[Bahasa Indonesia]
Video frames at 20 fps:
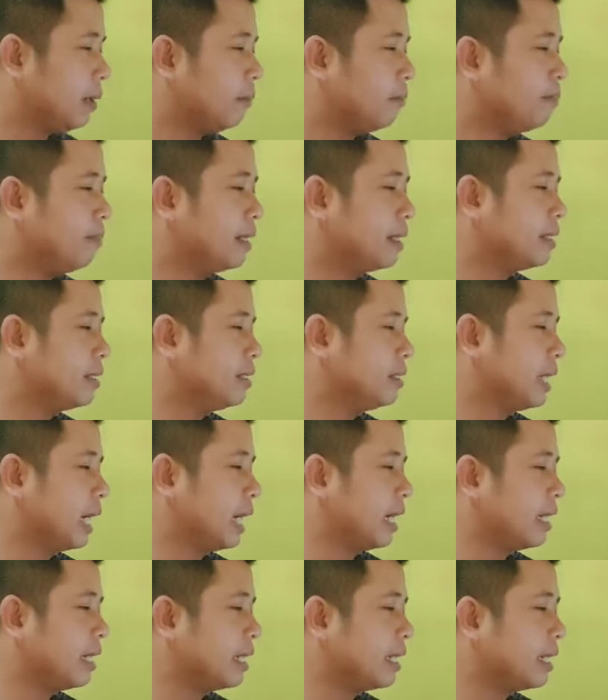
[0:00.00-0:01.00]

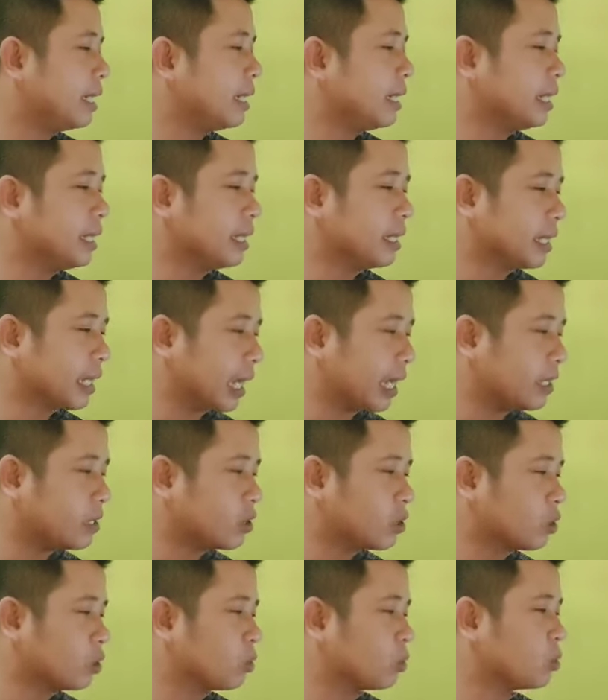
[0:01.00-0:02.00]
menjadi
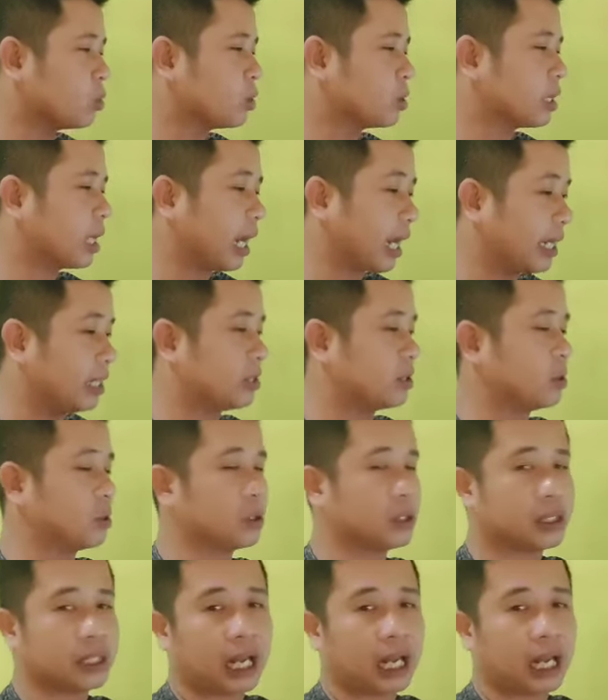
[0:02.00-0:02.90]
Yesus Kristus.